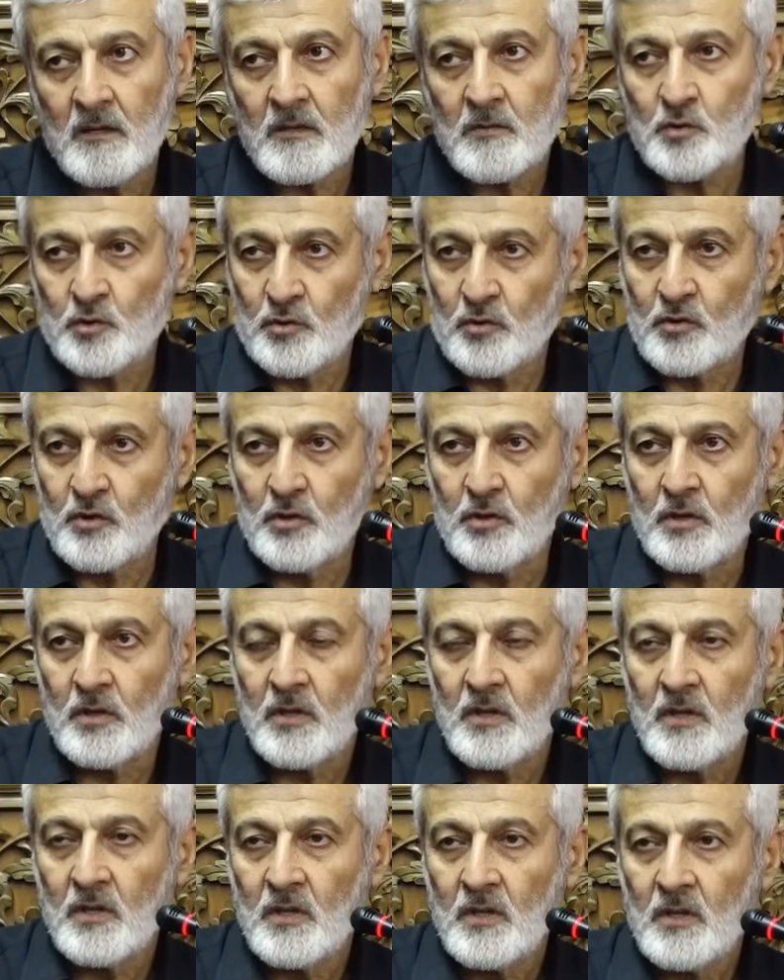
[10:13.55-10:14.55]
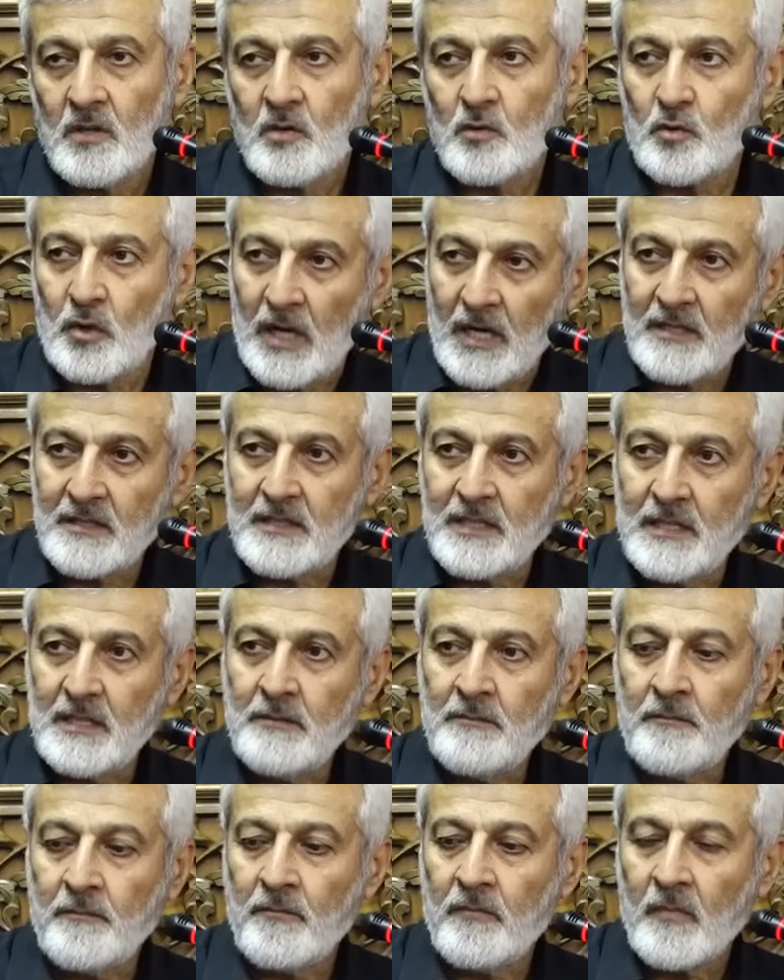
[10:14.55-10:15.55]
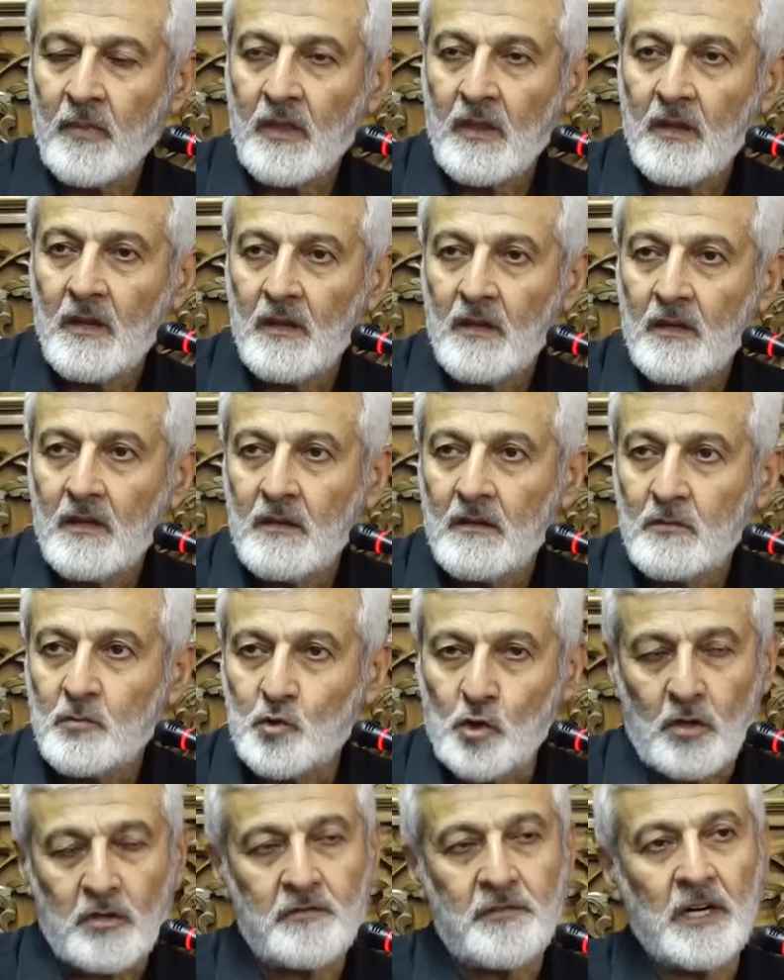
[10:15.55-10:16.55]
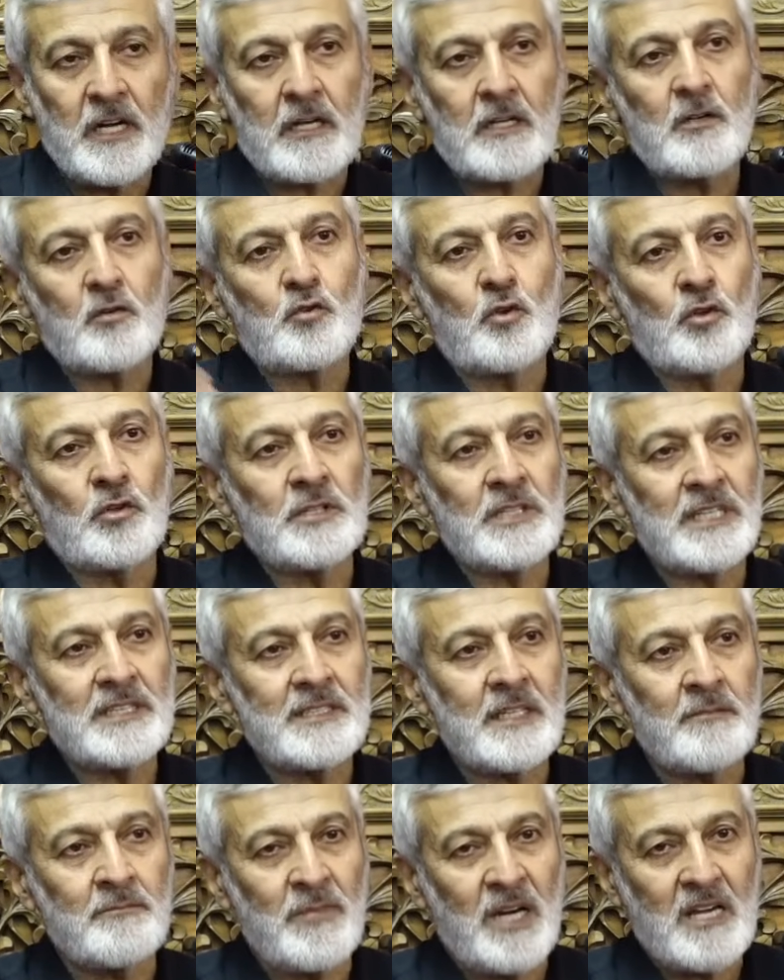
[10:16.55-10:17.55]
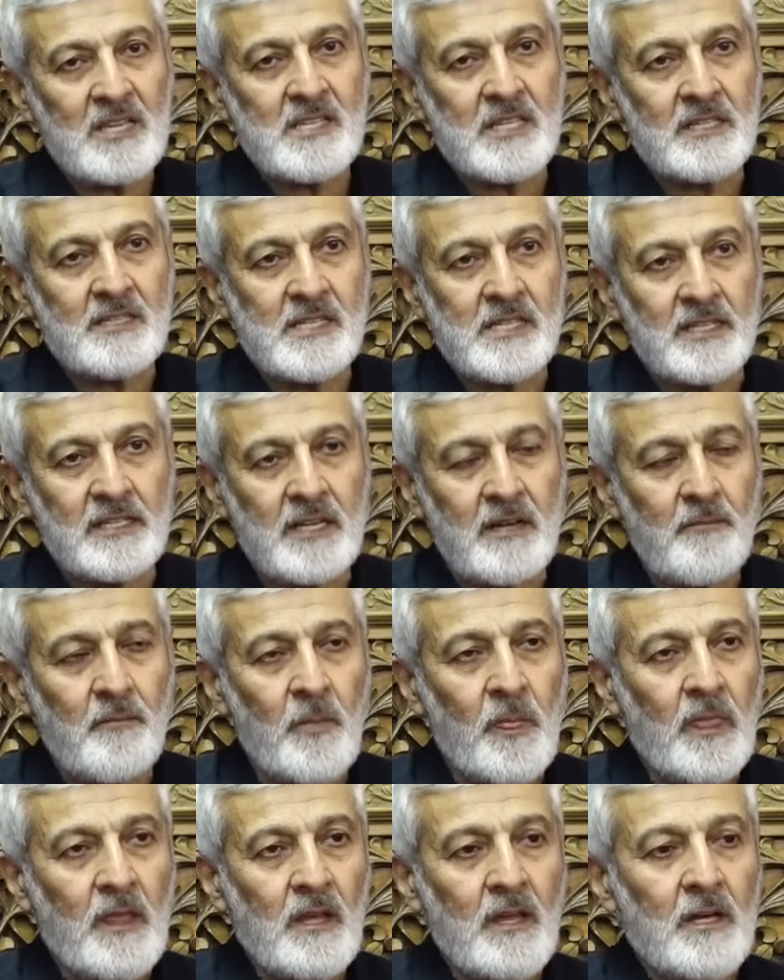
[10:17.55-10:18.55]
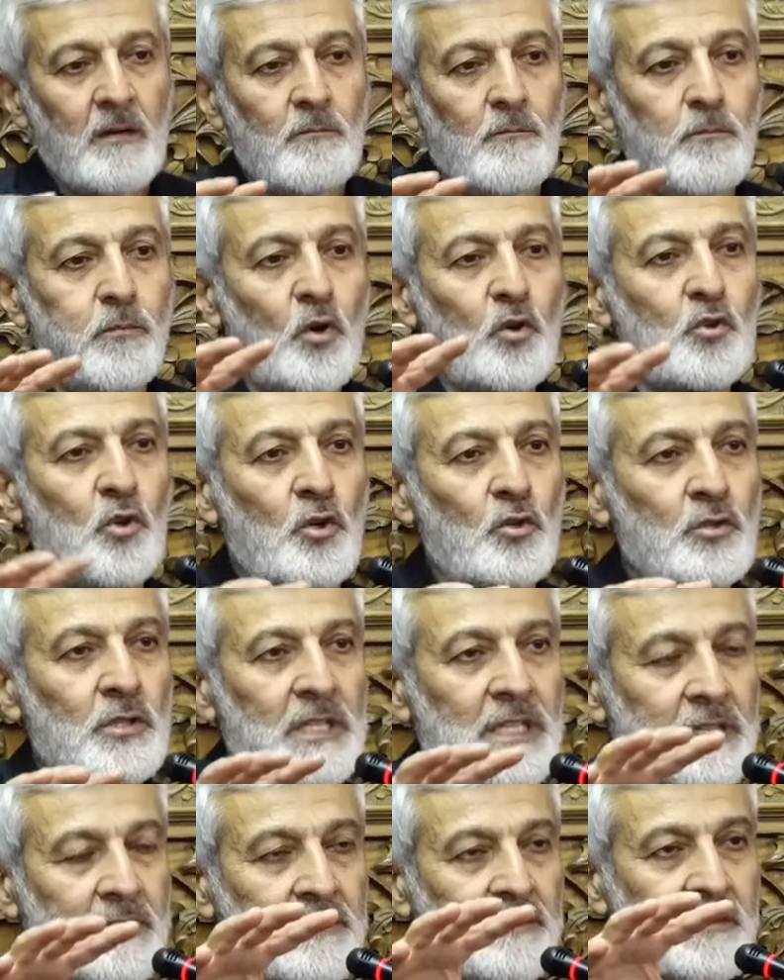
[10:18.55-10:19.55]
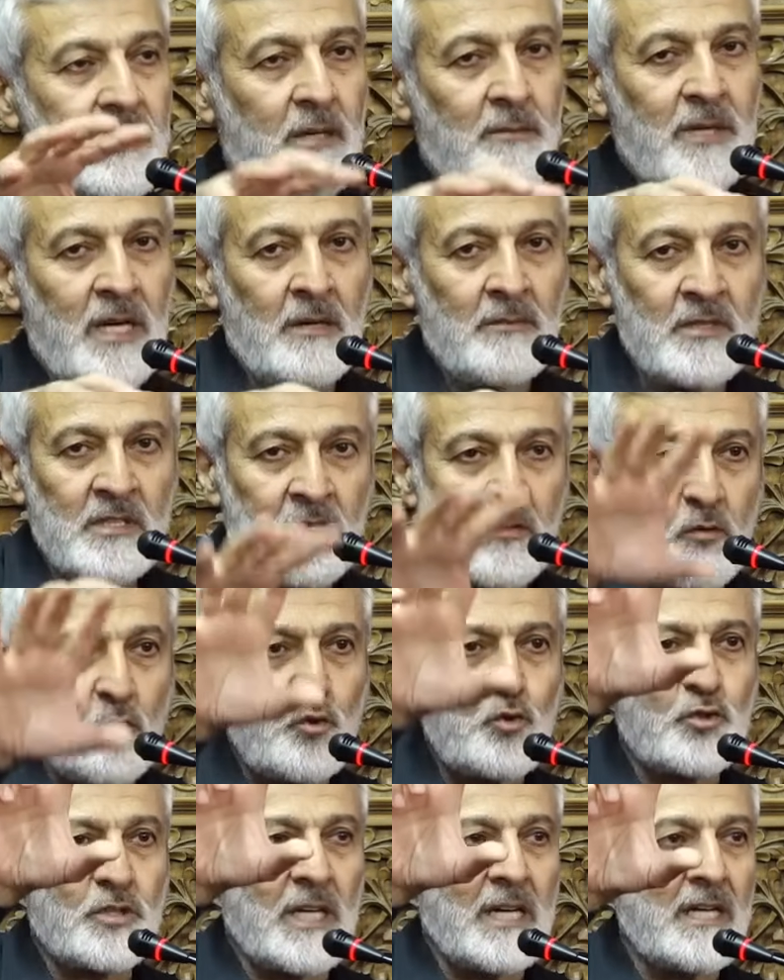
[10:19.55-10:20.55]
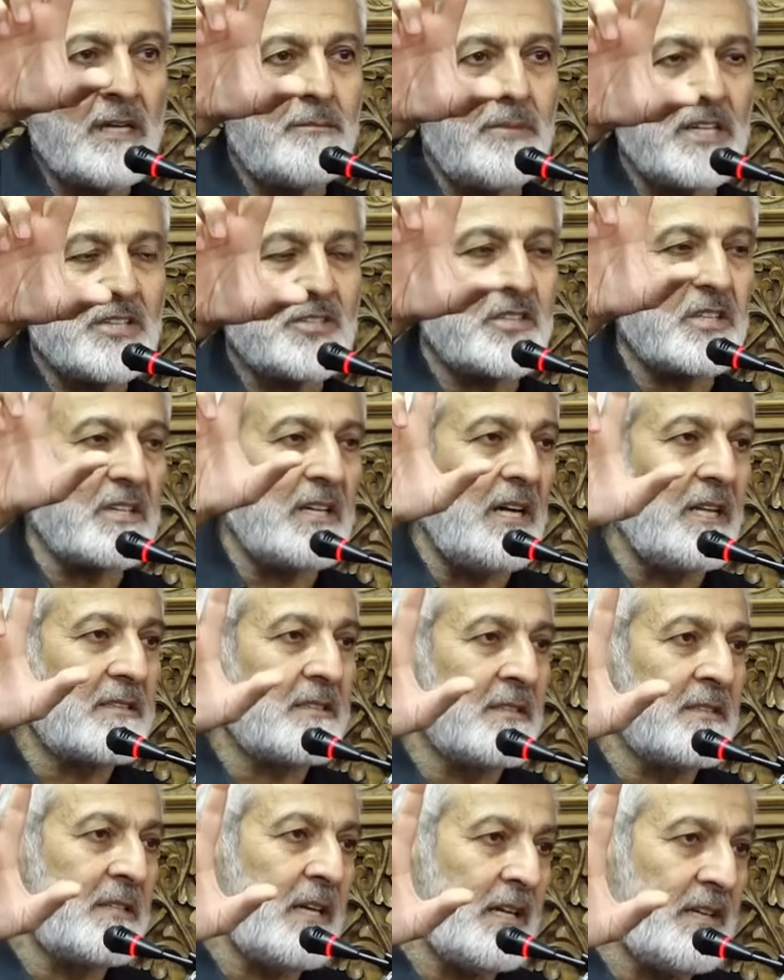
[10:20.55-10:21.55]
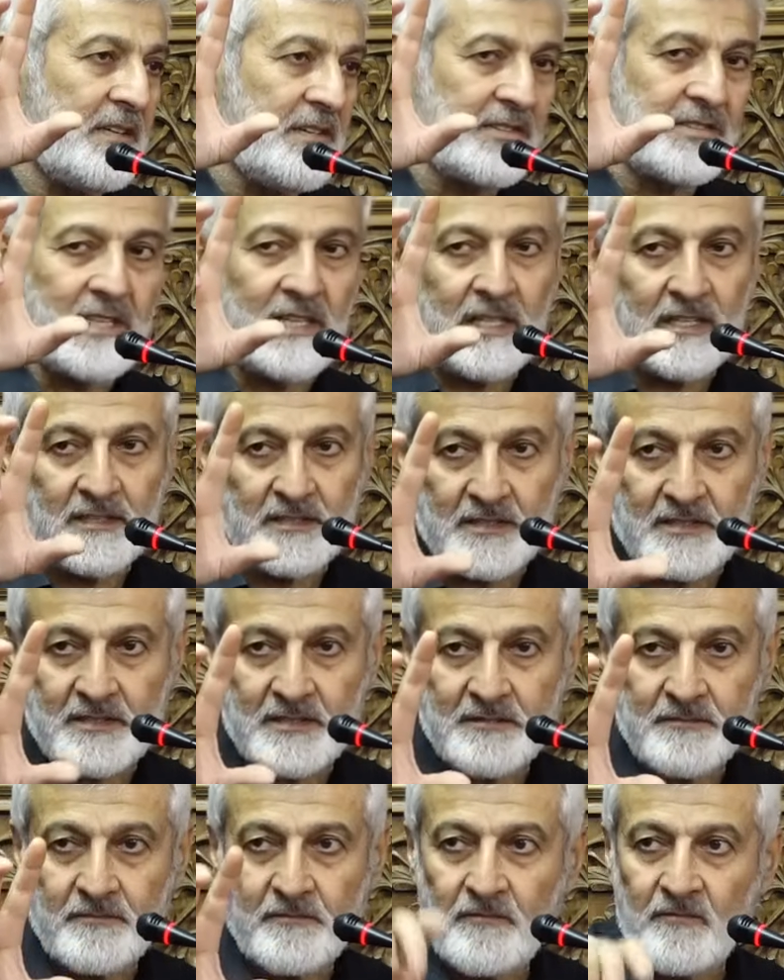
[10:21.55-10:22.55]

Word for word: Çünkü Kur'an-ı Kerim çok farklı konulardan bahsetse de bu konuların tamamı üç tane başlık altında irdelenir.